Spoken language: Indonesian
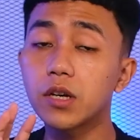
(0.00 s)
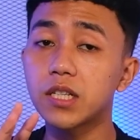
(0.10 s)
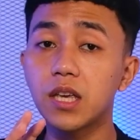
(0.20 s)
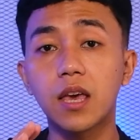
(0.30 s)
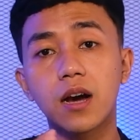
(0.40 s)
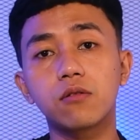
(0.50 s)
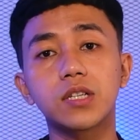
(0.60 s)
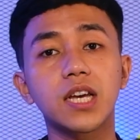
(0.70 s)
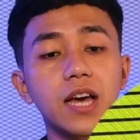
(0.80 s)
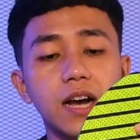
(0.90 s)
gue sih yang
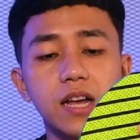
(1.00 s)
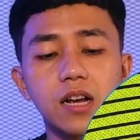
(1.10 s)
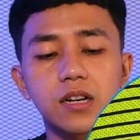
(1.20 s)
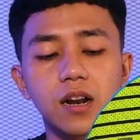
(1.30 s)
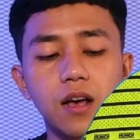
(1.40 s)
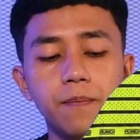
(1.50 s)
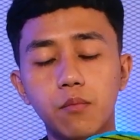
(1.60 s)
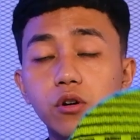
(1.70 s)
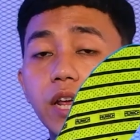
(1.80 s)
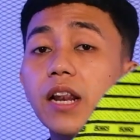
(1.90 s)
gue sayangkan adalah
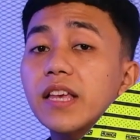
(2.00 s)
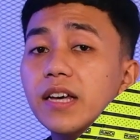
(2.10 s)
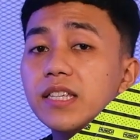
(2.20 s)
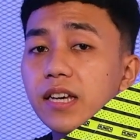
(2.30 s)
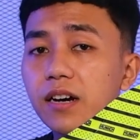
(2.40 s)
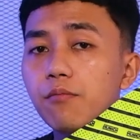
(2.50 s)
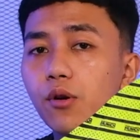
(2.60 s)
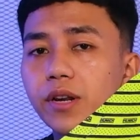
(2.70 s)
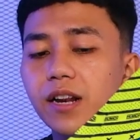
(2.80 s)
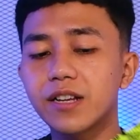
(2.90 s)
modelnya aja ya,
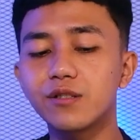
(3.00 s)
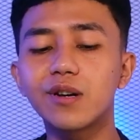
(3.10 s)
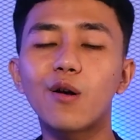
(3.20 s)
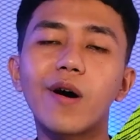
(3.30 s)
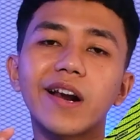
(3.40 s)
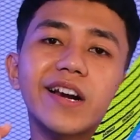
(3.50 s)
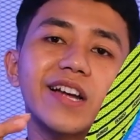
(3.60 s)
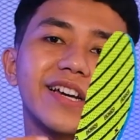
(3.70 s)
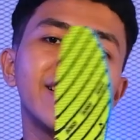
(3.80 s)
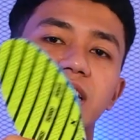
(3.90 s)
model dan juga
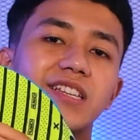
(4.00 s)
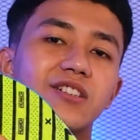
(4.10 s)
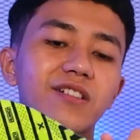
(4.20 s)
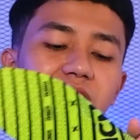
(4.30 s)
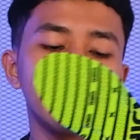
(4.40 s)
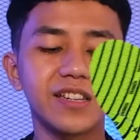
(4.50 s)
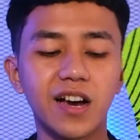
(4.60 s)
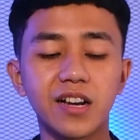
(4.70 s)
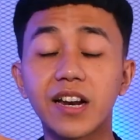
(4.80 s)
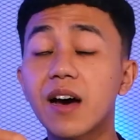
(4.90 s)
warna dari insolnya ini
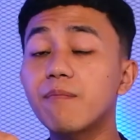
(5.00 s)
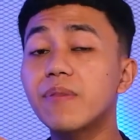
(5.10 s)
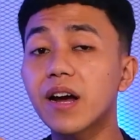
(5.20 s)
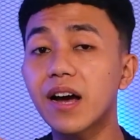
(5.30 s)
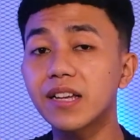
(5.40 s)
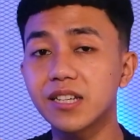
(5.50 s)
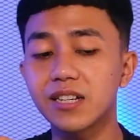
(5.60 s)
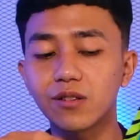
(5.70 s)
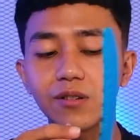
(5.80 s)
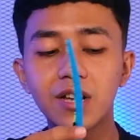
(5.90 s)
agak nabrak aja
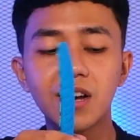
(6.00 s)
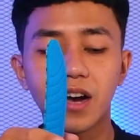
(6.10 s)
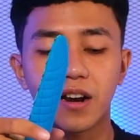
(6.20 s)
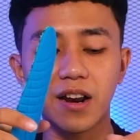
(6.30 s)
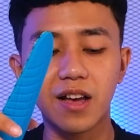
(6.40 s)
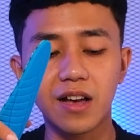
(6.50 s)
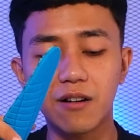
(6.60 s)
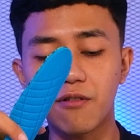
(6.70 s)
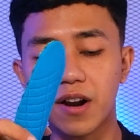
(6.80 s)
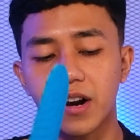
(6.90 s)
gitu.
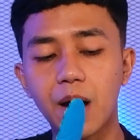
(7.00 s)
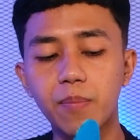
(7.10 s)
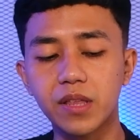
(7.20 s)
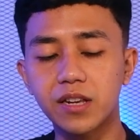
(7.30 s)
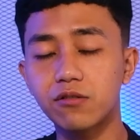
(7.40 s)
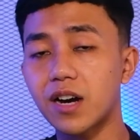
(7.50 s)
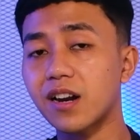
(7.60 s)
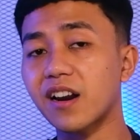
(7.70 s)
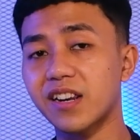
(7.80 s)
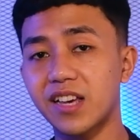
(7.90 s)
Karena warna uppernya ini udah
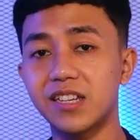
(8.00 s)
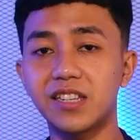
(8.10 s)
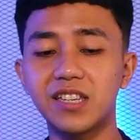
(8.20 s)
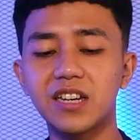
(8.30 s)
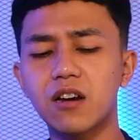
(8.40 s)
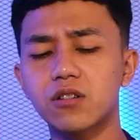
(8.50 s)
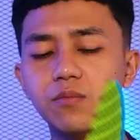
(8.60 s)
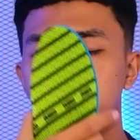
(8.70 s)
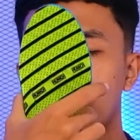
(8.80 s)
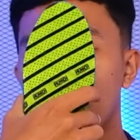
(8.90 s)
keren kayak gini. Kalau
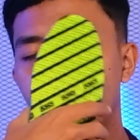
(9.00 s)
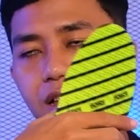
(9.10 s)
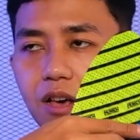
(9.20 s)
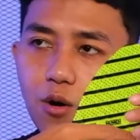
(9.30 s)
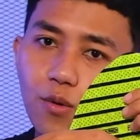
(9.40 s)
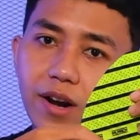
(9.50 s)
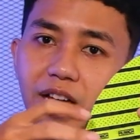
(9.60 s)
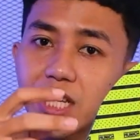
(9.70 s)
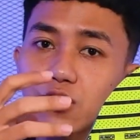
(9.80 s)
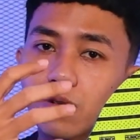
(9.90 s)
semisal
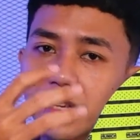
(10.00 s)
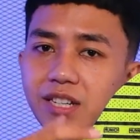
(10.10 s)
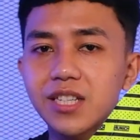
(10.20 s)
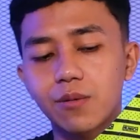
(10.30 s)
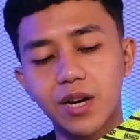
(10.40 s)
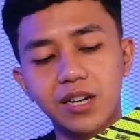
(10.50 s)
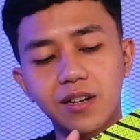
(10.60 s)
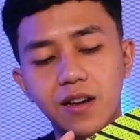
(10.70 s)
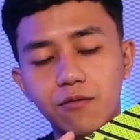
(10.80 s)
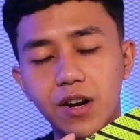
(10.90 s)
warna insolnya disamakan
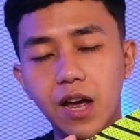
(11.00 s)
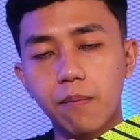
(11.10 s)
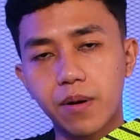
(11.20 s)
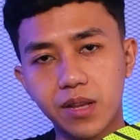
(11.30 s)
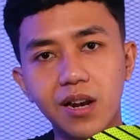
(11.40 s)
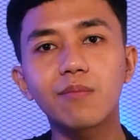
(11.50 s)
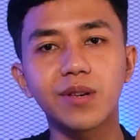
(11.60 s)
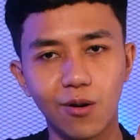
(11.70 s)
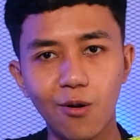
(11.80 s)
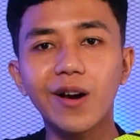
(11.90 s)
dengan warna warna uppernya
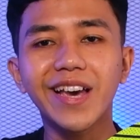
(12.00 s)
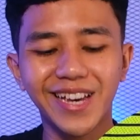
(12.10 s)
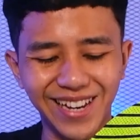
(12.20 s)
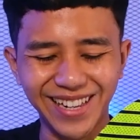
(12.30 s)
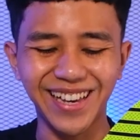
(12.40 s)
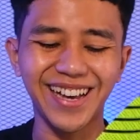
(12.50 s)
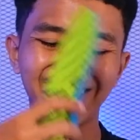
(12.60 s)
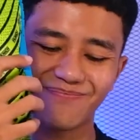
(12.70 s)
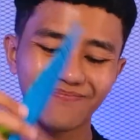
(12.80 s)
lebih oke okay kali ya